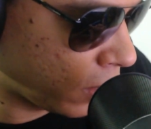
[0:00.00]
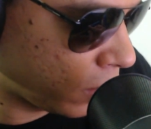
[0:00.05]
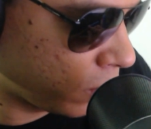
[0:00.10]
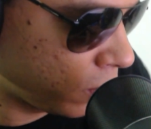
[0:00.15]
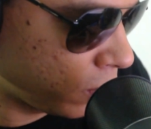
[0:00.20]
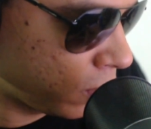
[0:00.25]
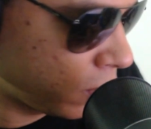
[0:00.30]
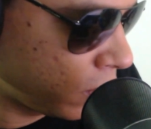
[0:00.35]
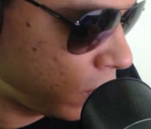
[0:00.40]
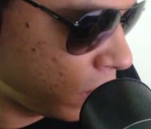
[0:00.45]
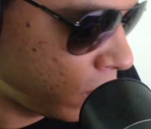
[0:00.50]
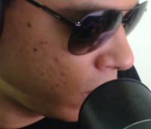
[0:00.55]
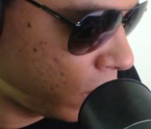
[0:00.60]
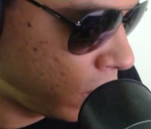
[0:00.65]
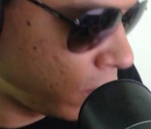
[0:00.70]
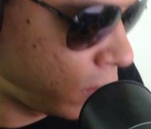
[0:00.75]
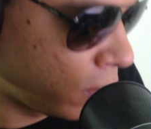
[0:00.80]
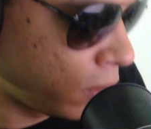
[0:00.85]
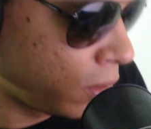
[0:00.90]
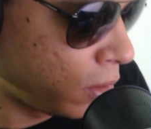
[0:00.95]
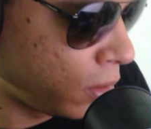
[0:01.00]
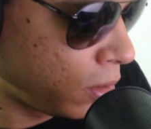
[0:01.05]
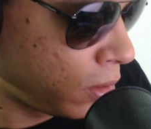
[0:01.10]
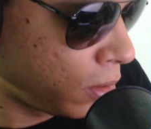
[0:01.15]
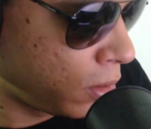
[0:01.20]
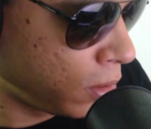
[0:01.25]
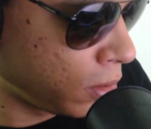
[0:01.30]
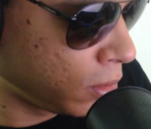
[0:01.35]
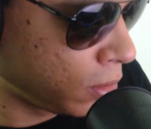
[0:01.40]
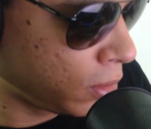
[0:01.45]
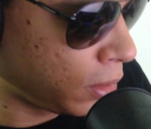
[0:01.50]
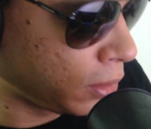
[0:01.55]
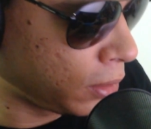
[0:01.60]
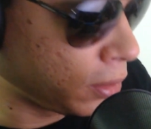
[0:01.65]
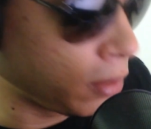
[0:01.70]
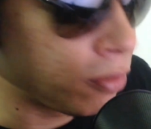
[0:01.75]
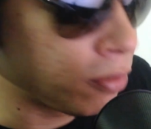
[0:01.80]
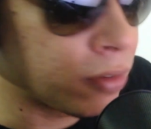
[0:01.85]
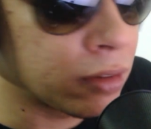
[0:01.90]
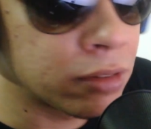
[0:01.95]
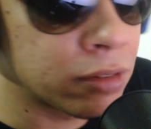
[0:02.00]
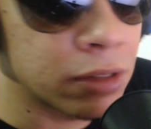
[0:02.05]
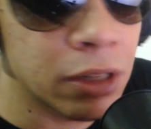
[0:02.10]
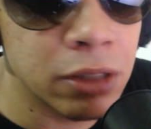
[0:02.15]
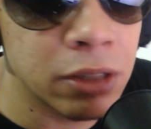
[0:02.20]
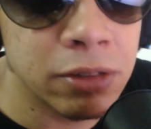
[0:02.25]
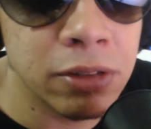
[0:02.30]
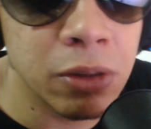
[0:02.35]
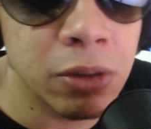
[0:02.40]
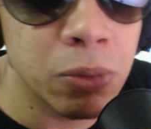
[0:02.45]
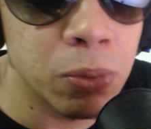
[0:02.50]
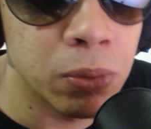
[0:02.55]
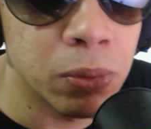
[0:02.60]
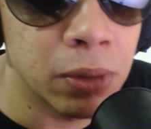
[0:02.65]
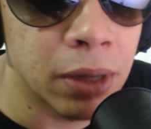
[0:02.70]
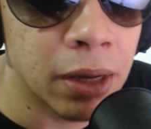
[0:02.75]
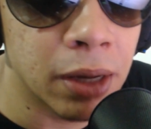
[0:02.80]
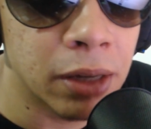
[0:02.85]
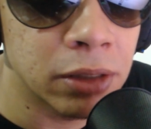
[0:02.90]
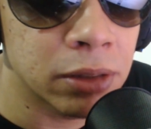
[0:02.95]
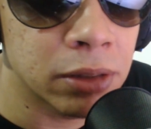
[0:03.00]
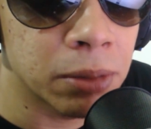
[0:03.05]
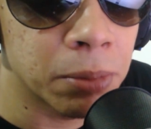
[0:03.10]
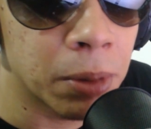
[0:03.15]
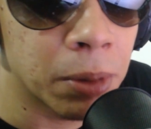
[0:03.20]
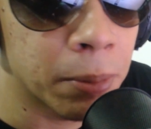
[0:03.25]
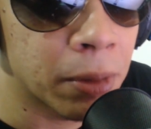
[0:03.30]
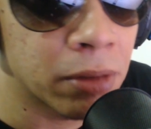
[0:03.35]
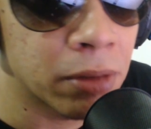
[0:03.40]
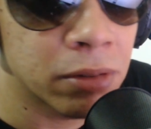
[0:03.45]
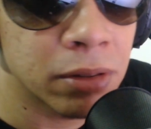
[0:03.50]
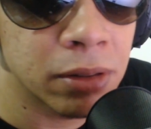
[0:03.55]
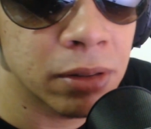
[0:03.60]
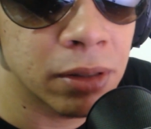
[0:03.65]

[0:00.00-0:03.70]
detonado. Tentei fazer as secundárias também,